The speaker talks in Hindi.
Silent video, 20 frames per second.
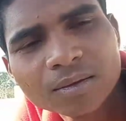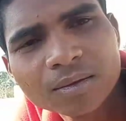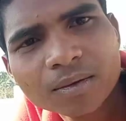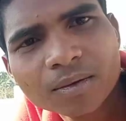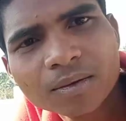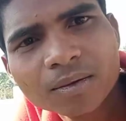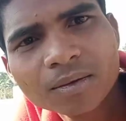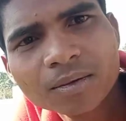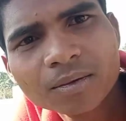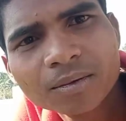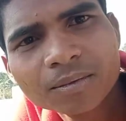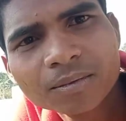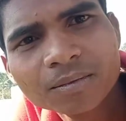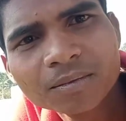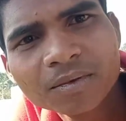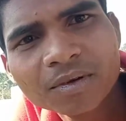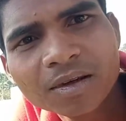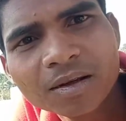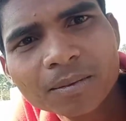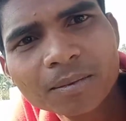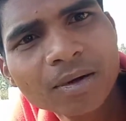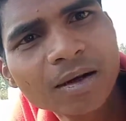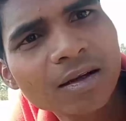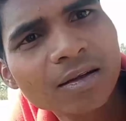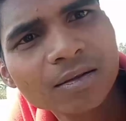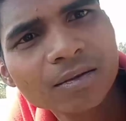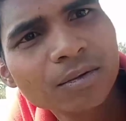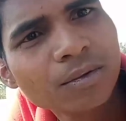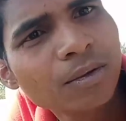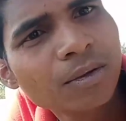तो
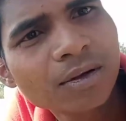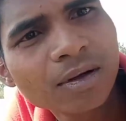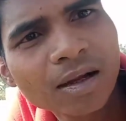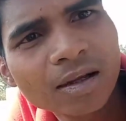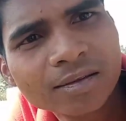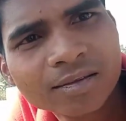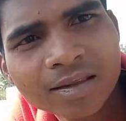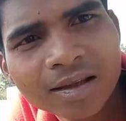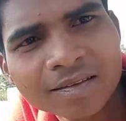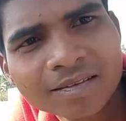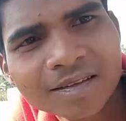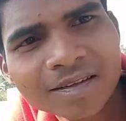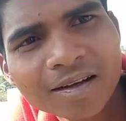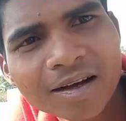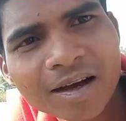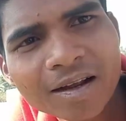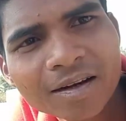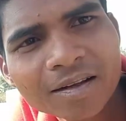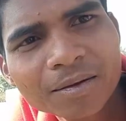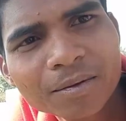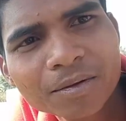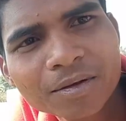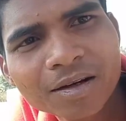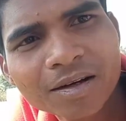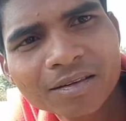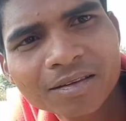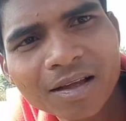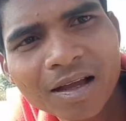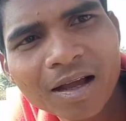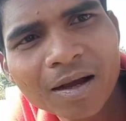मैं जो रास्ता से गाड़ी
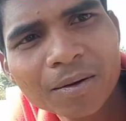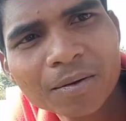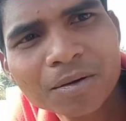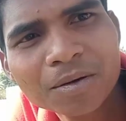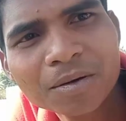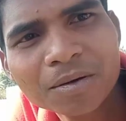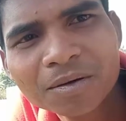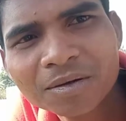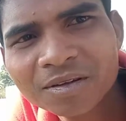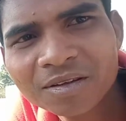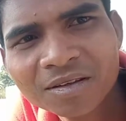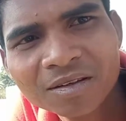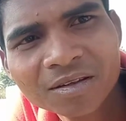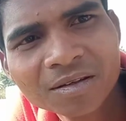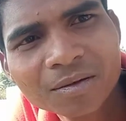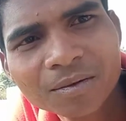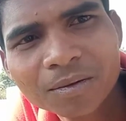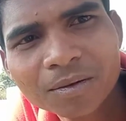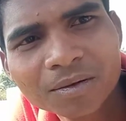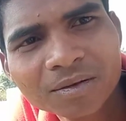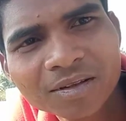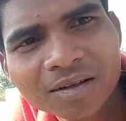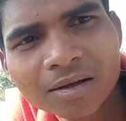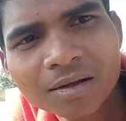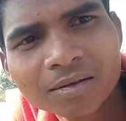गुजरता है वो ही लोग